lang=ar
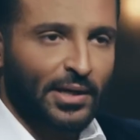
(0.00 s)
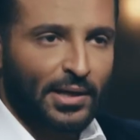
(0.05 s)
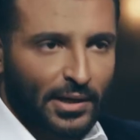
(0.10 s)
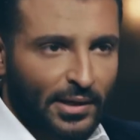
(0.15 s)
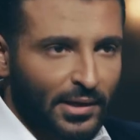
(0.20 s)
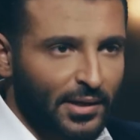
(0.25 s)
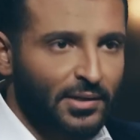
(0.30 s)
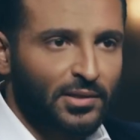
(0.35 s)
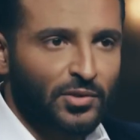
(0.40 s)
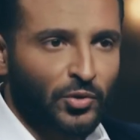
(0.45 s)
حق
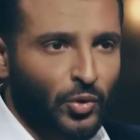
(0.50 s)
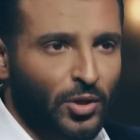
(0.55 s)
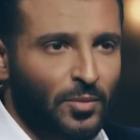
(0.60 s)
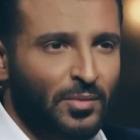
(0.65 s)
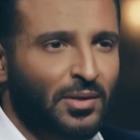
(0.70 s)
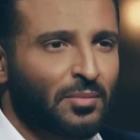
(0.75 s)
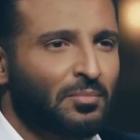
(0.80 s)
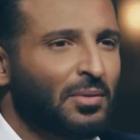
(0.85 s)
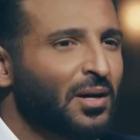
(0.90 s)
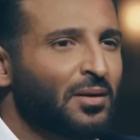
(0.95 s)
حياتي
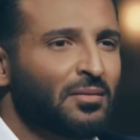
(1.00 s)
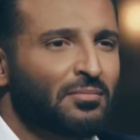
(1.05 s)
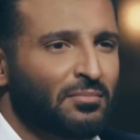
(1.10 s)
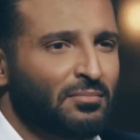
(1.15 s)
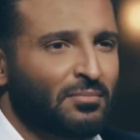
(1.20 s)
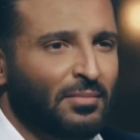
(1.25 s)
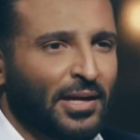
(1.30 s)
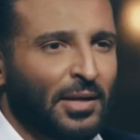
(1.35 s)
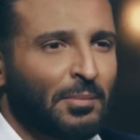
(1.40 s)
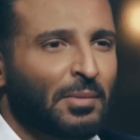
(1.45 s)
وعملي
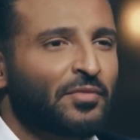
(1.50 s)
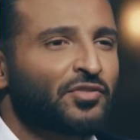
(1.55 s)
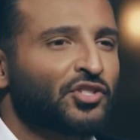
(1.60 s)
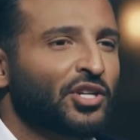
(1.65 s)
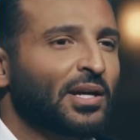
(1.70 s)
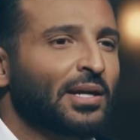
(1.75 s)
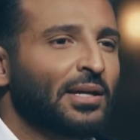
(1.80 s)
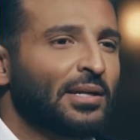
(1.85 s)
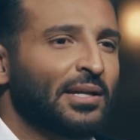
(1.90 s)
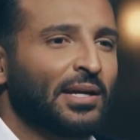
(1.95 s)
ما يعني ما في
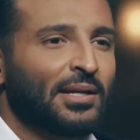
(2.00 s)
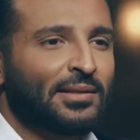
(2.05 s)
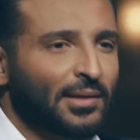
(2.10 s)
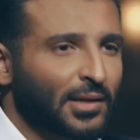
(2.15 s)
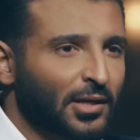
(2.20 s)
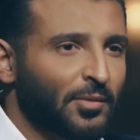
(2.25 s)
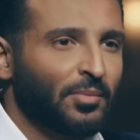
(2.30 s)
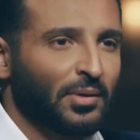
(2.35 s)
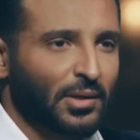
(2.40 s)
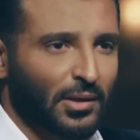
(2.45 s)
شيء يخليني
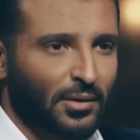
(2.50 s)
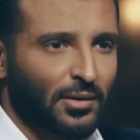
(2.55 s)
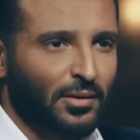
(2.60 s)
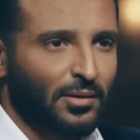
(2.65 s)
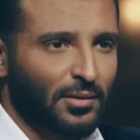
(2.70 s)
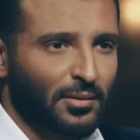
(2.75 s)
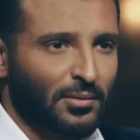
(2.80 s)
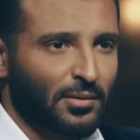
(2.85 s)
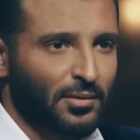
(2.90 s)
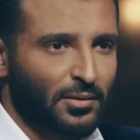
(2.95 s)
احتك
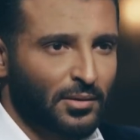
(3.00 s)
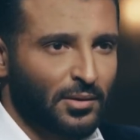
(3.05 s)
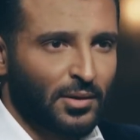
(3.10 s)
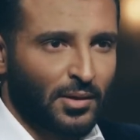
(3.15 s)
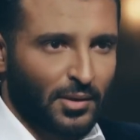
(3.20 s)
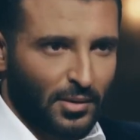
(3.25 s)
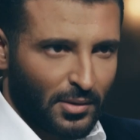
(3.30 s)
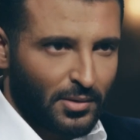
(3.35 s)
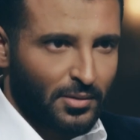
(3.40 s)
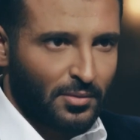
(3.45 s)
بال
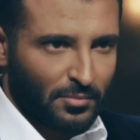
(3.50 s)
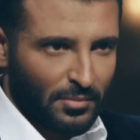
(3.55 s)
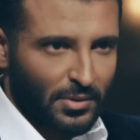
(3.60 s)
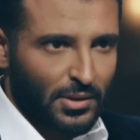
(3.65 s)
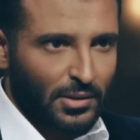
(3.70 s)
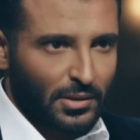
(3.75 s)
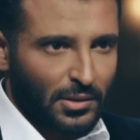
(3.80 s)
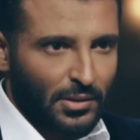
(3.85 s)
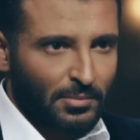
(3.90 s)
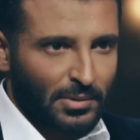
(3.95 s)

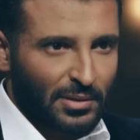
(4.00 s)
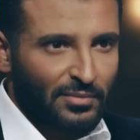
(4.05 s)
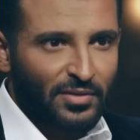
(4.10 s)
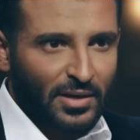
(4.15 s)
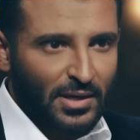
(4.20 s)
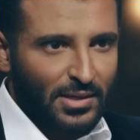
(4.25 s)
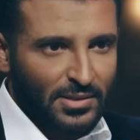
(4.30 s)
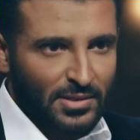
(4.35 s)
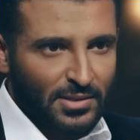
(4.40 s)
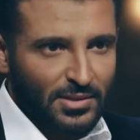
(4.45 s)
بال
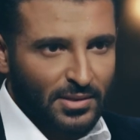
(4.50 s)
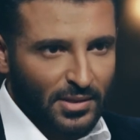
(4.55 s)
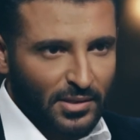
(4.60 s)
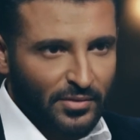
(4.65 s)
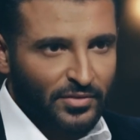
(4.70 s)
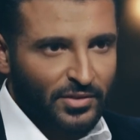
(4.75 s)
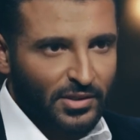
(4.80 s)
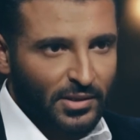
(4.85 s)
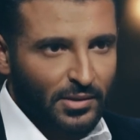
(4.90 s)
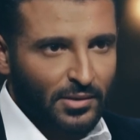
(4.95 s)
بالفانز
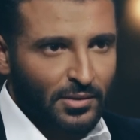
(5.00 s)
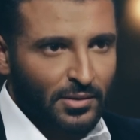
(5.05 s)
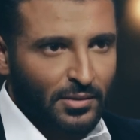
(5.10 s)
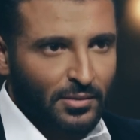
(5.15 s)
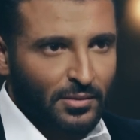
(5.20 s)
عرفتي؟